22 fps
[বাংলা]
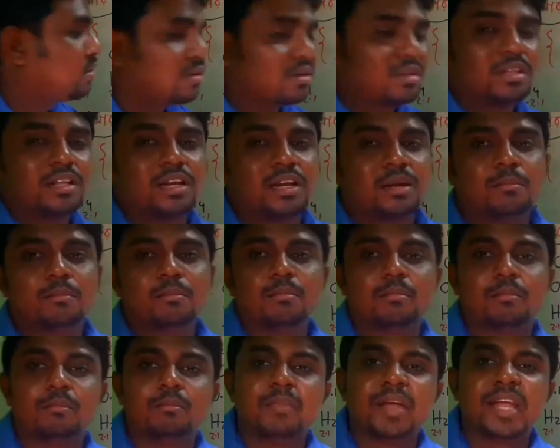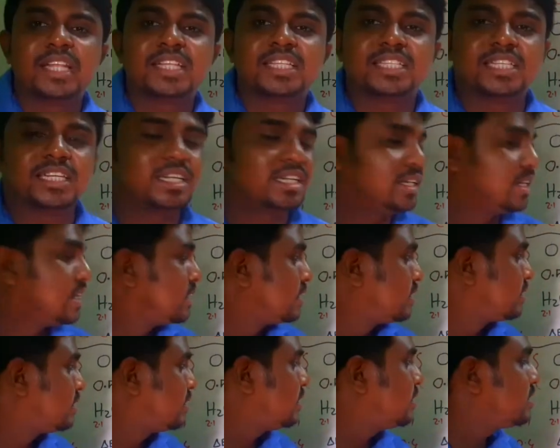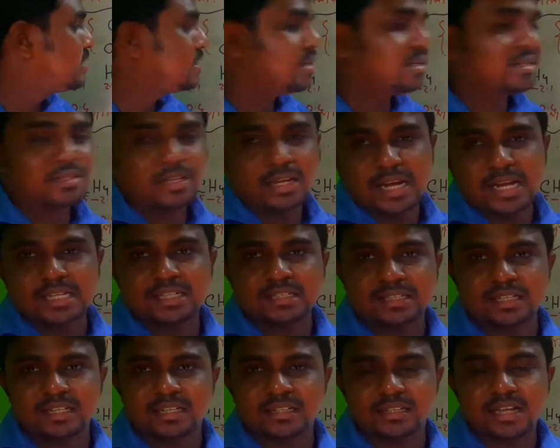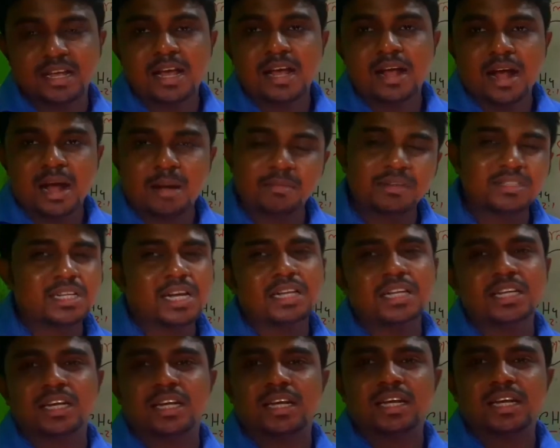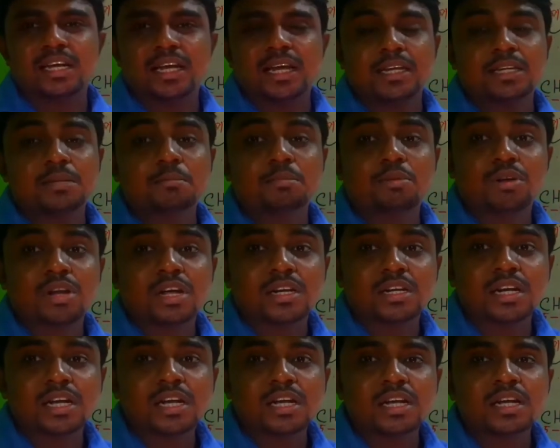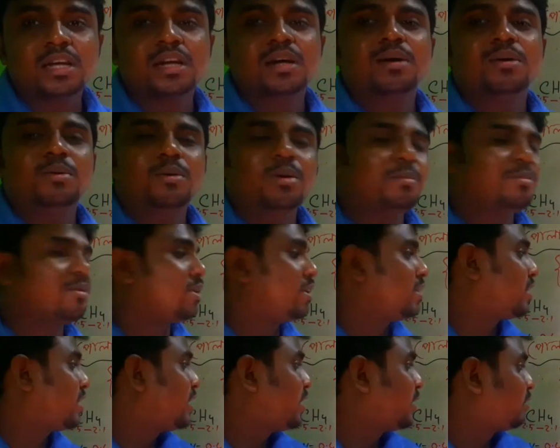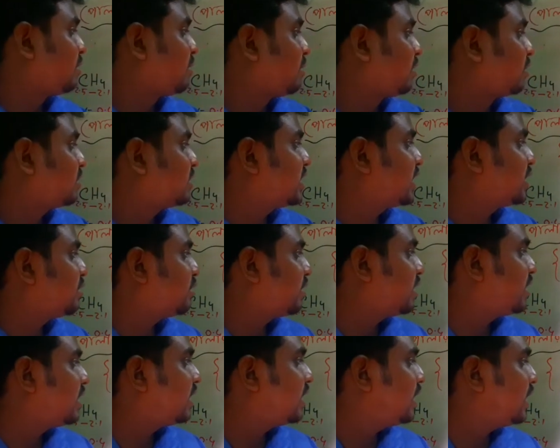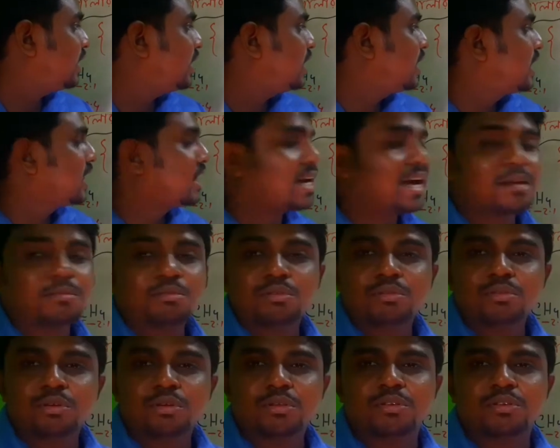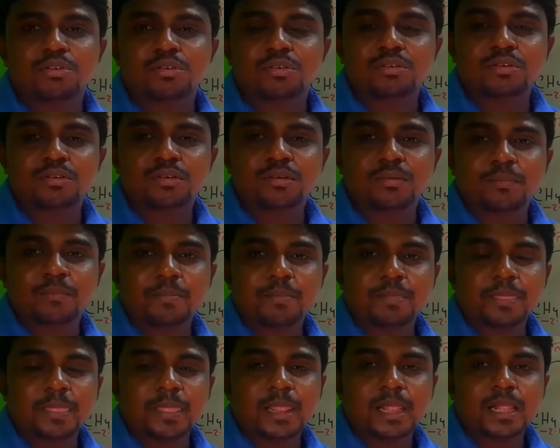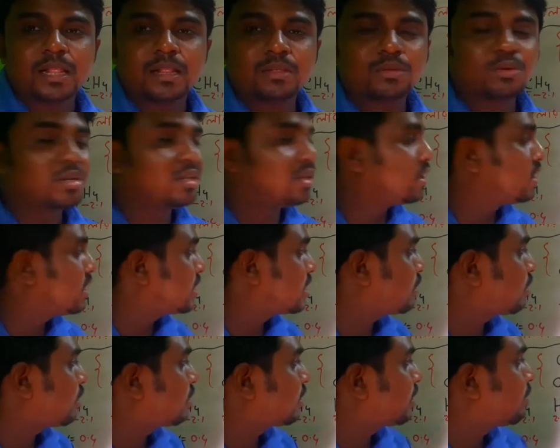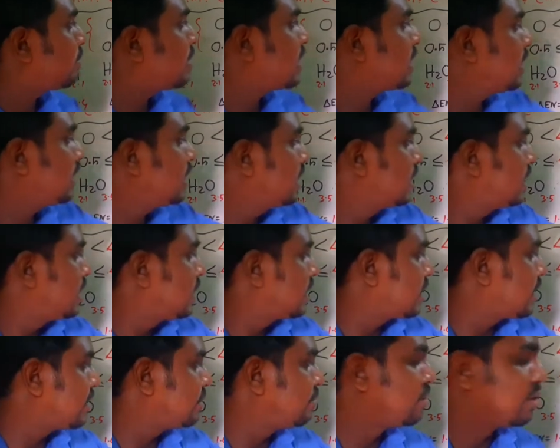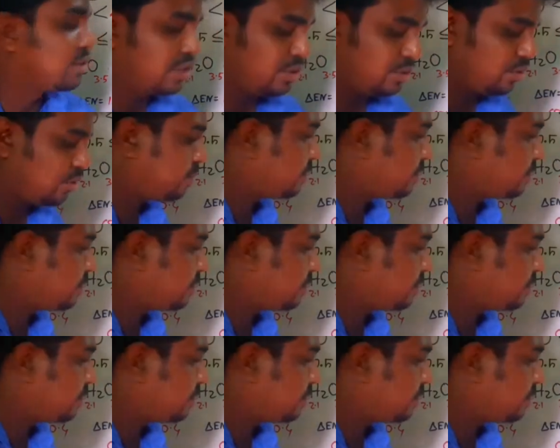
উদাহরণ নিলাম বেনজিন সি সিক্স এইচ সিক্স আমরা জানি না এটা পোলার না অপোলার তো আমরা একটু চেক করে দেখি কার্বন কত পরে ঋণাত্মকতার মান কার্বন হচ্ছে টু